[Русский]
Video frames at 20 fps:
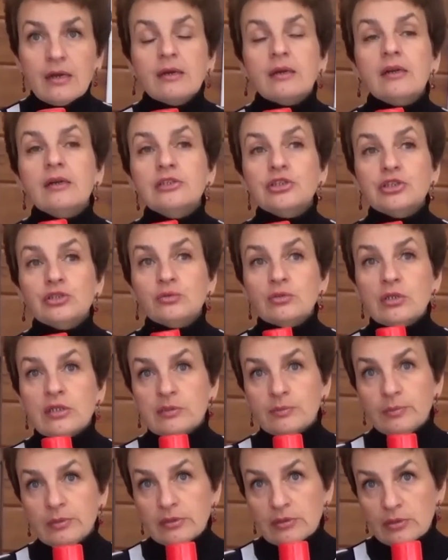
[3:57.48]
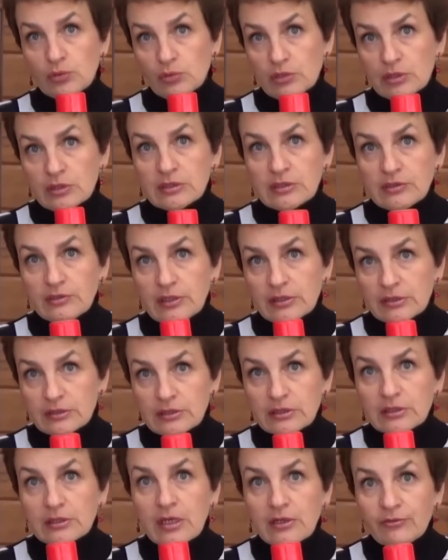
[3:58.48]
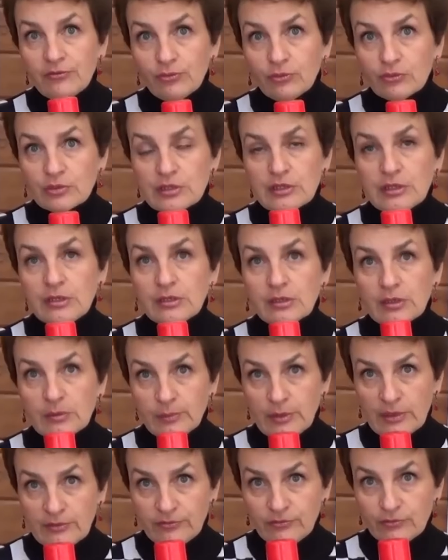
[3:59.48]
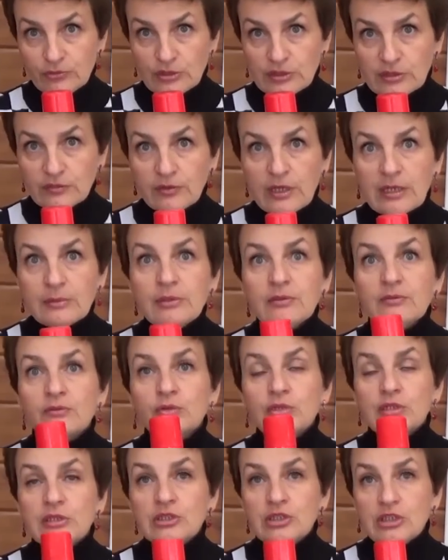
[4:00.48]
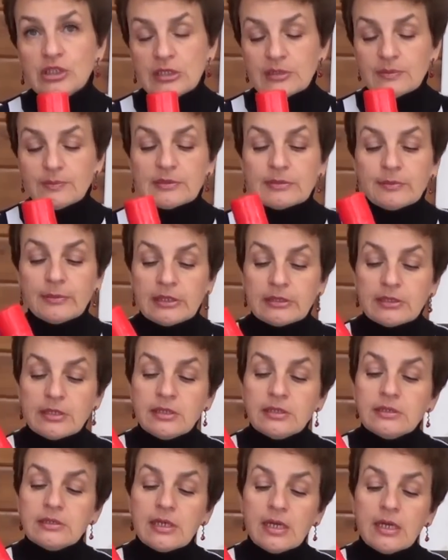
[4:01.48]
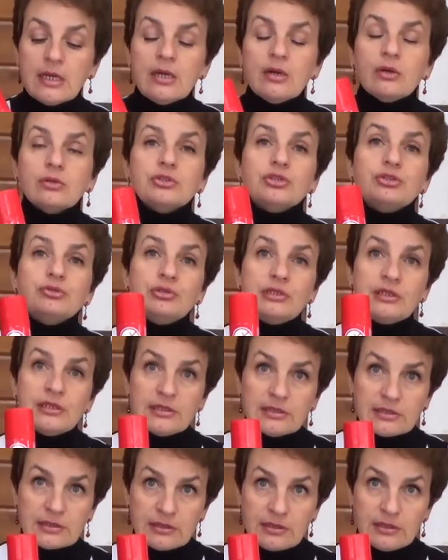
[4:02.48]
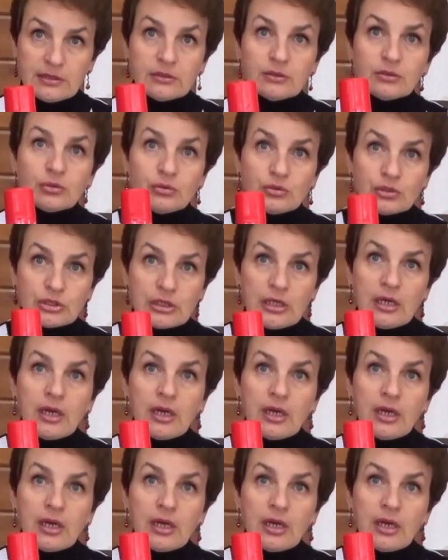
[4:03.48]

Раньше у нас был только дихлофос и карбофос. С вами вот сейчас посмотрите чудесный тоже